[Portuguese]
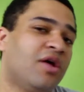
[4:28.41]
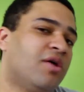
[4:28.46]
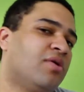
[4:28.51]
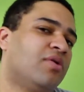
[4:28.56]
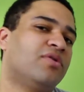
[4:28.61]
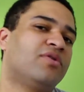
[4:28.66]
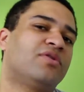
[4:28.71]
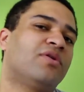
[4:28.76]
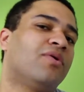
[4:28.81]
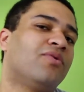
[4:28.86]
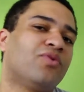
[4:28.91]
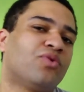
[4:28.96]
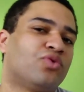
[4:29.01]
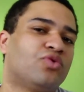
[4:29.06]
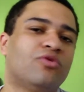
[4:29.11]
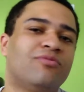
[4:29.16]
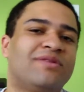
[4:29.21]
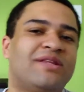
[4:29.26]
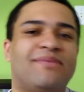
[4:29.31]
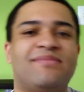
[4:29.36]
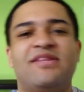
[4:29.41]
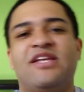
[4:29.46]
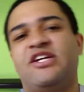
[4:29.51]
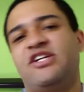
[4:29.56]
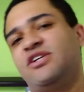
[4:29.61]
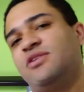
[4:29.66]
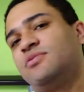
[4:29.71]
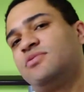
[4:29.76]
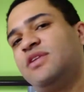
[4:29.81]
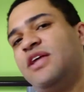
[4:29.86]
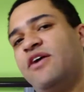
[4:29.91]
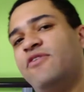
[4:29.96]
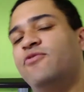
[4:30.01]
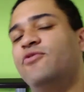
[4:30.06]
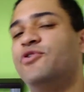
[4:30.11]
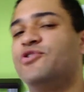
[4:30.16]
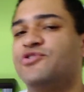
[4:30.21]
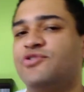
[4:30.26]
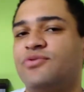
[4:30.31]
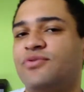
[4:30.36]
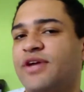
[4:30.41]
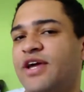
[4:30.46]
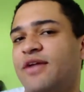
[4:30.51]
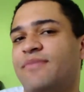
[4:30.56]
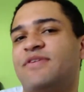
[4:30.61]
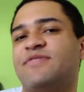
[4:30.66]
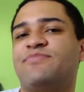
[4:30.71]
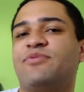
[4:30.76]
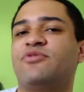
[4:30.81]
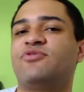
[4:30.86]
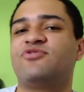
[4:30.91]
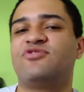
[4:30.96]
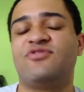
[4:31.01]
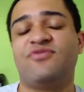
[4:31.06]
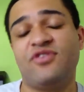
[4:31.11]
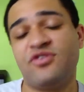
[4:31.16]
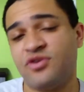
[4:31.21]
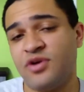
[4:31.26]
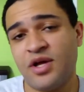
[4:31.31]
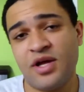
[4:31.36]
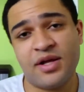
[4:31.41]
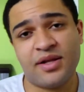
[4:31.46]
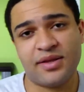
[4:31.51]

ou então o YouTube tá me deixando nervoso, eu não quero mais produzir vídeo.